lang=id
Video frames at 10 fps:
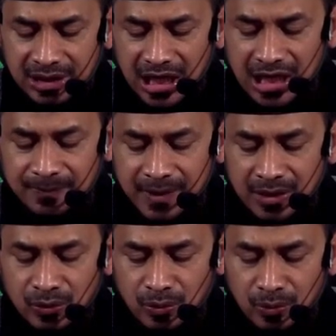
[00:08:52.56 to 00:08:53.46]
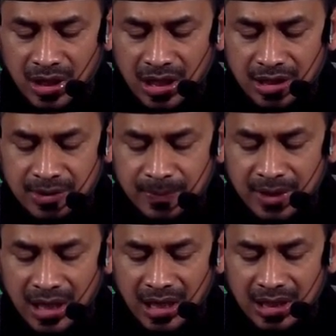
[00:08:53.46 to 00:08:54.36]
kaifa yadkhu hadza
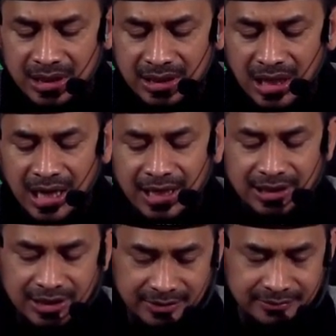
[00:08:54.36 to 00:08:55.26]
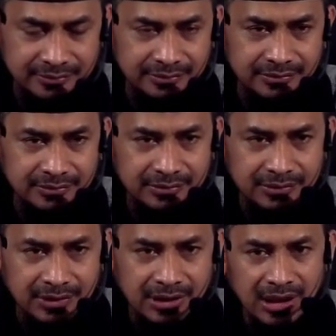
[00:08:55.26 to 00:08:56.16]
fi aqli aqilin."
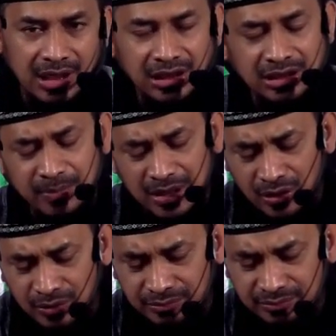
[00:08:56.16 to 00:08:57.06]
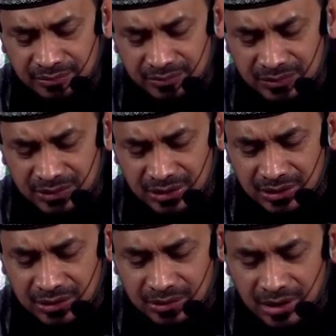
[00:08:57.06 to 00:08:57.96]
Kata beliau,
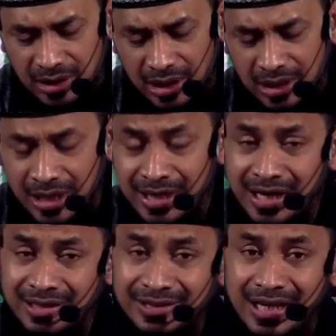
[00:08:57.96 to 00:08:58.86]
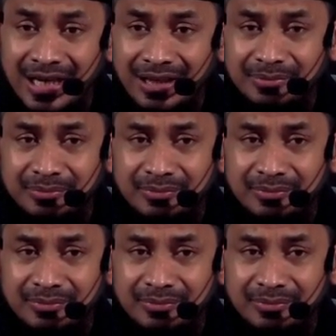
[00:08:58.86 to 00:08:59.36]
Alangkah sangat